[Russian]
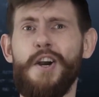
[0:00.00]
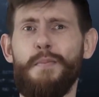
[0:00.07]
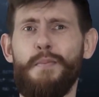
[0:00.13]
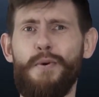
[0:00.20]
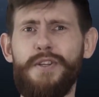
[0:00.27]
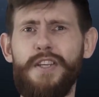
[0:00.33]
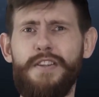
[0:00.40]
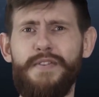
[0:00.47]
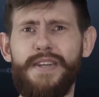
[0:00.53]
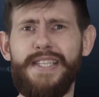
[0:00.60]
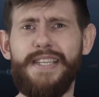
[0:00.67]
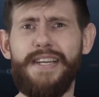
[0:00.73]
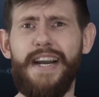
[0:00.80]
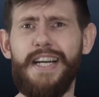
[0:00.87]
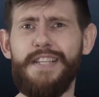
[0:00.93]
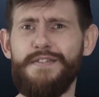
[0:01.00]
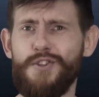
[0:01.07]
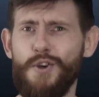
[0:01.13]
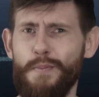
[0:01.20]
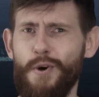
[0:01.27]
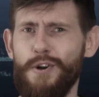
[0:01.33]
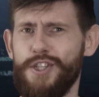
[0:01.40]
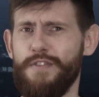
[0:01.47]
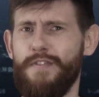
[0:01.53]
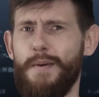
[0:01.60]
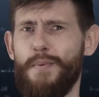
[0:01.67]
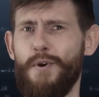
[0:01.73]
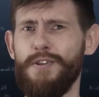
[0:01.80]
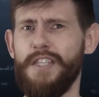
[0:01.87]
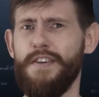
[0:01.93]
будет возникать все больше
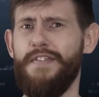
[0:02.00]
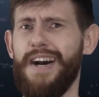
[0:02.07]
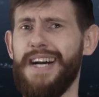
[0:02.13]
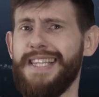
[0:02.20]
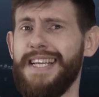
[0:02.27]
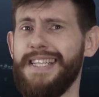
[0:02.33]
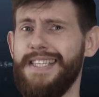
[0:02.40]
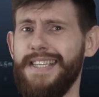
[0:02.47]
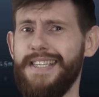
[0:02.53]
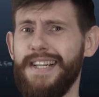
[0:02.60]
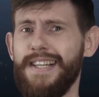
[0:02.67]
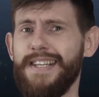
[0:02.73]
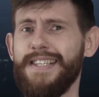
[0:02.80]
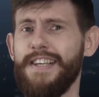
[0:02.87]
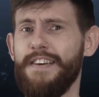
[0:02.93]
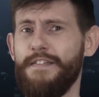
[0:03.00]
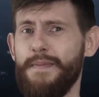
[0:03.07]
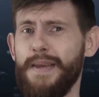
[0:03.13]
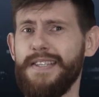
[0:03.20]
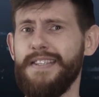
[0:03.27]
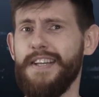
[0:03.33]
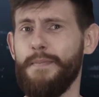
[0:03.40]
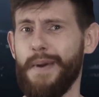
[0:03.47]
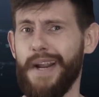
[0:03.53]
вопросов относительно совместных